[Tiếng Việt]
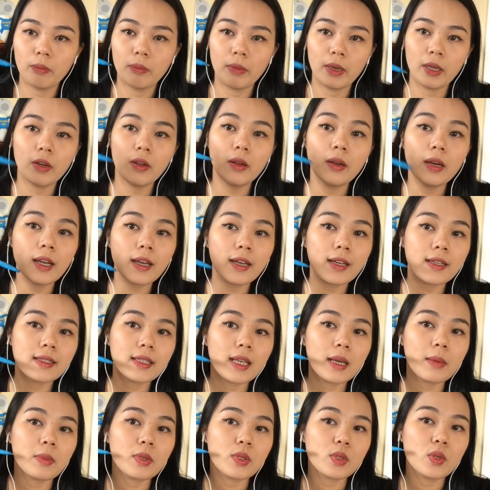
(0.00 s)
mẹ nói lấy cây
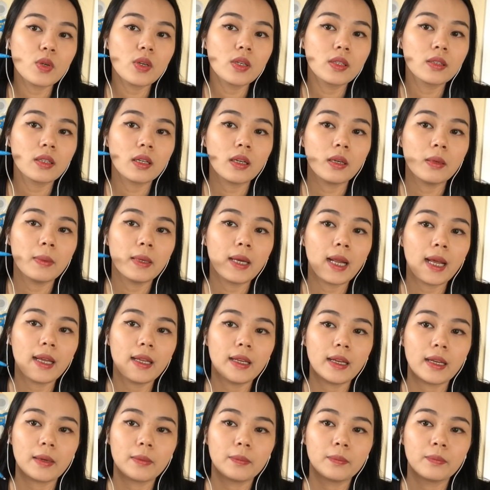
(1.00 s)
sắt mà xuyên từ bên
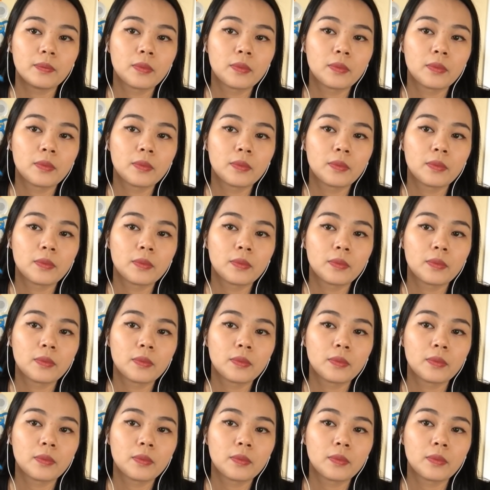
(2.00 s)
đây nè,